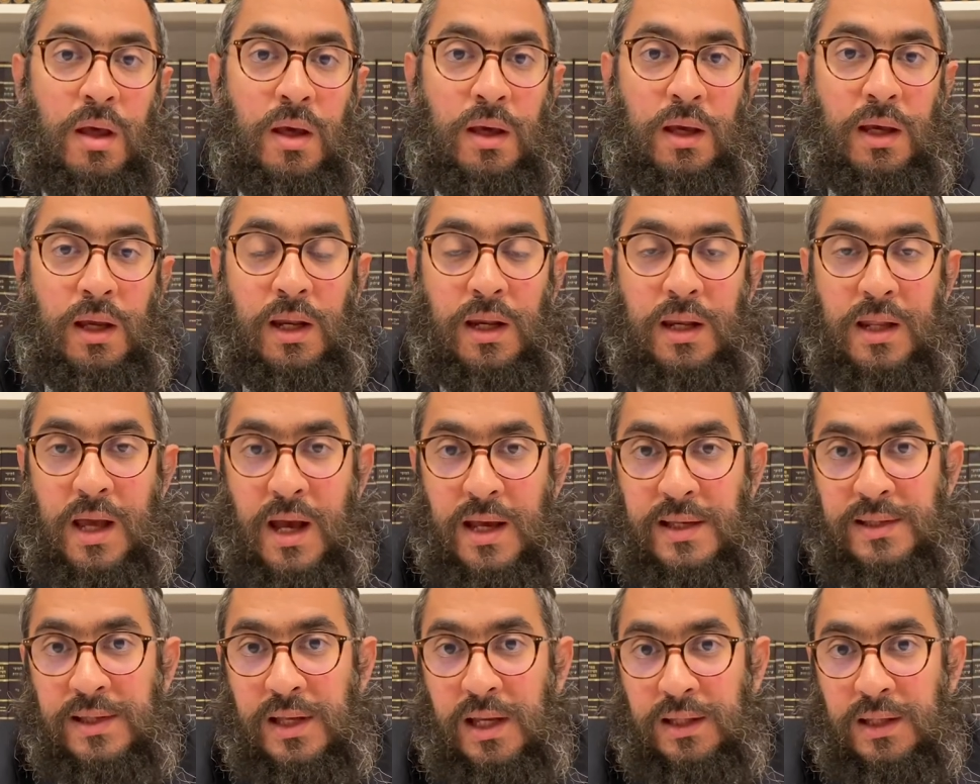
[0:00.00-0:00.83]
Il y a
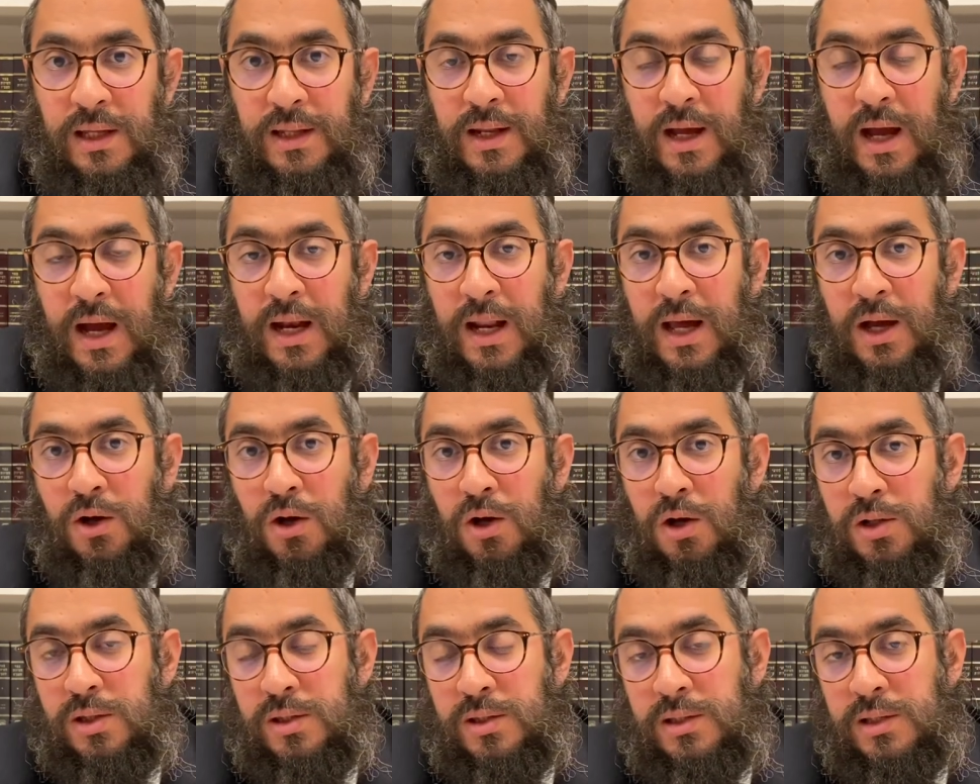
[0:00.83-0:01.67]
certaines
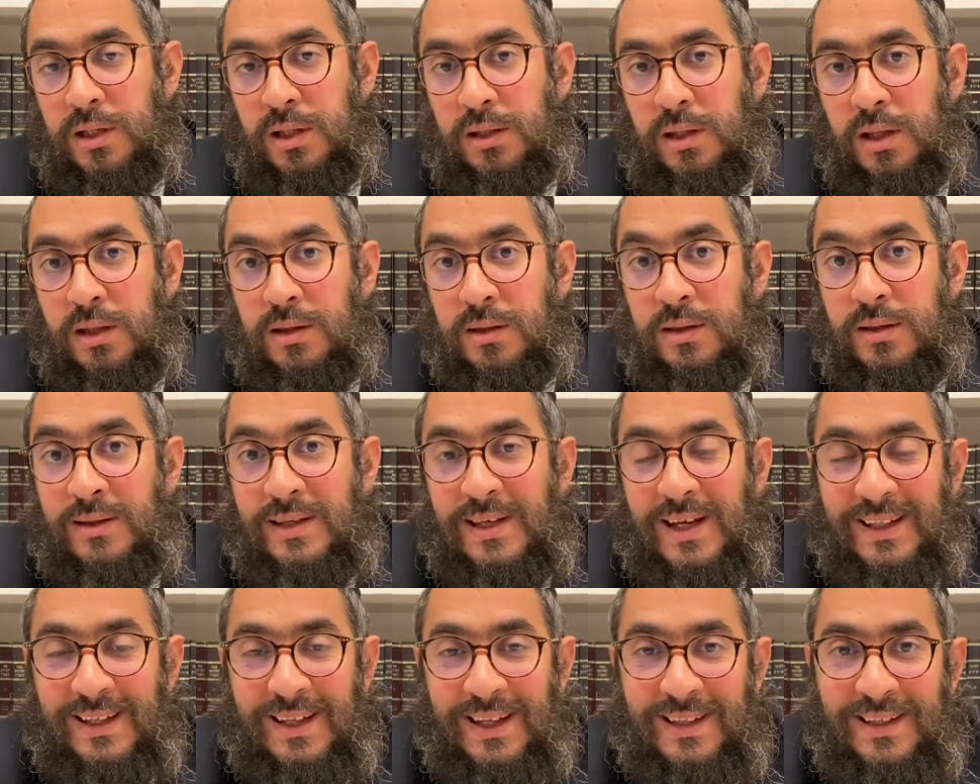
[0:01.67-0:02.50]
halachot, certaines,
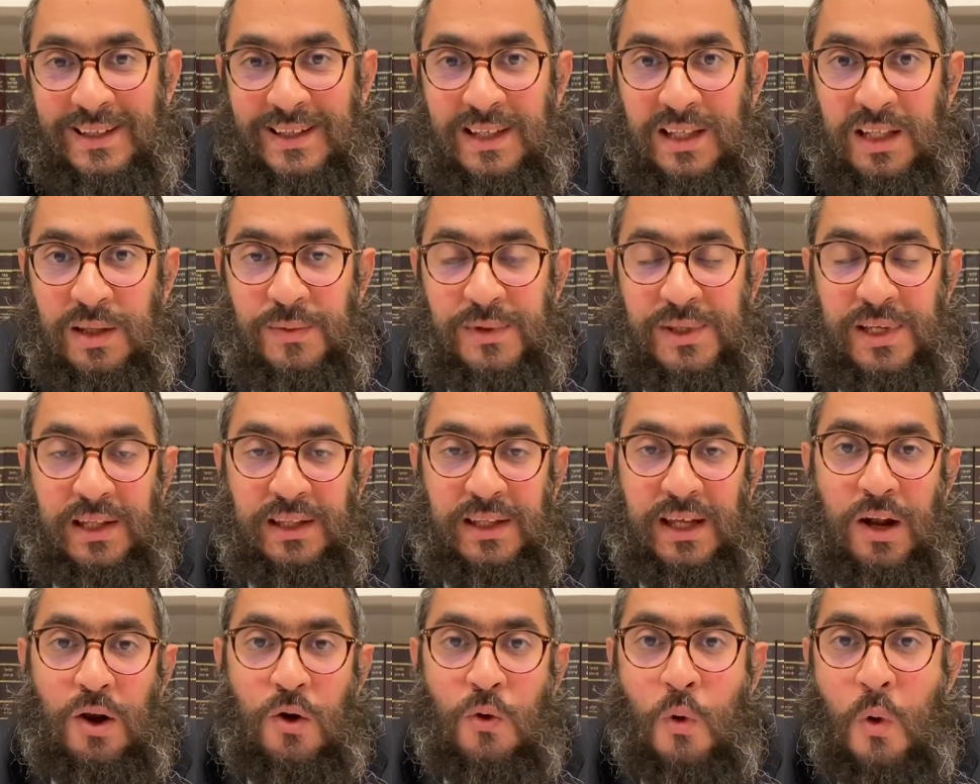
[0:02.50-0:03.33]
certains dinim,
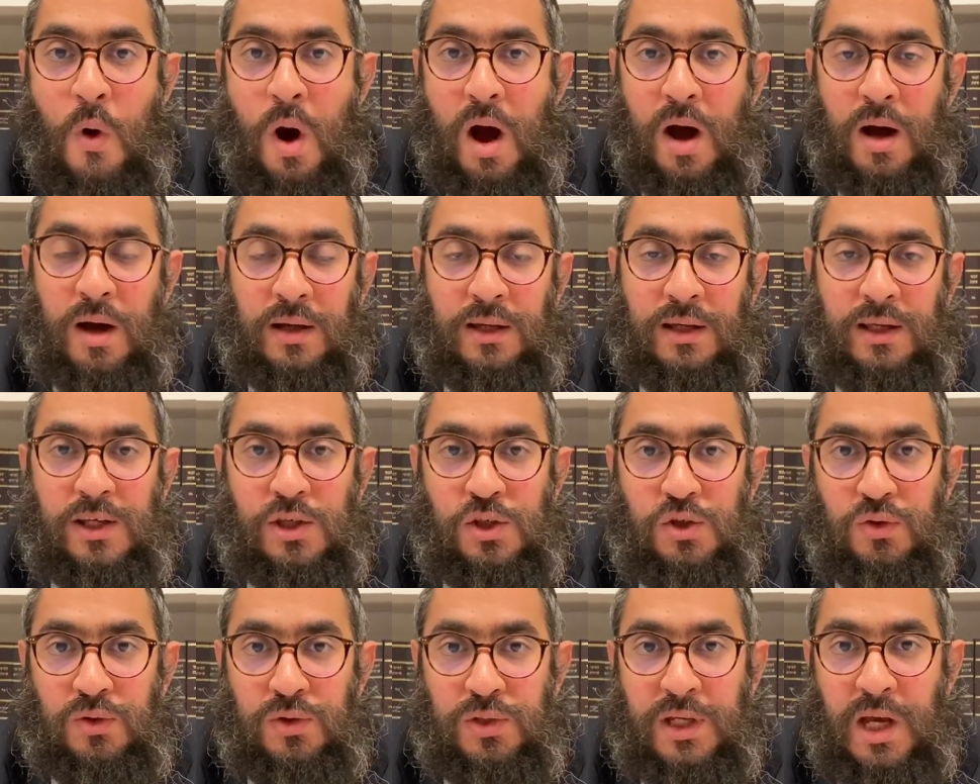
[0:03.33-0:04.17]
certaines lois qui
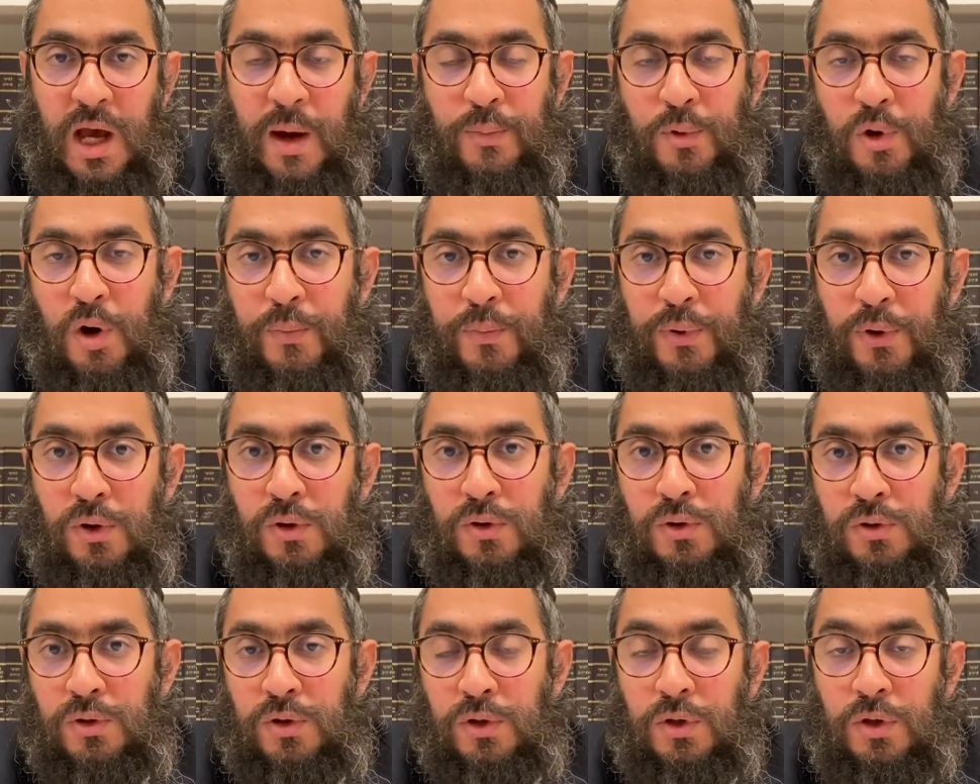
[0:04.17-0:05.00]
sont dites à
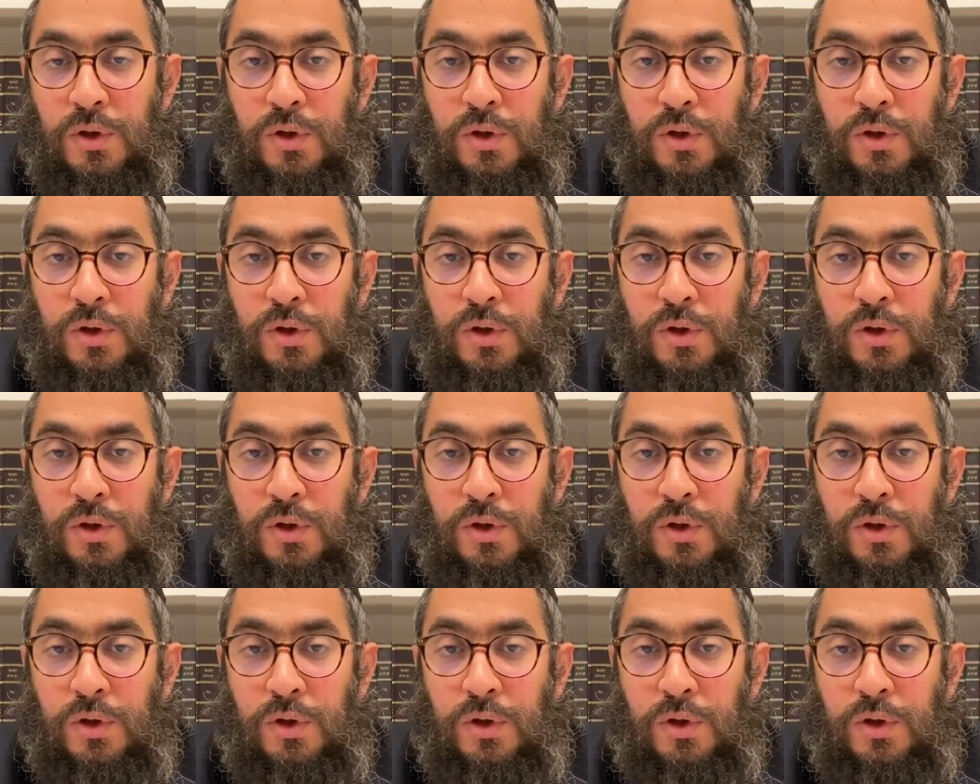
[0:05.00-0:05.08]
propos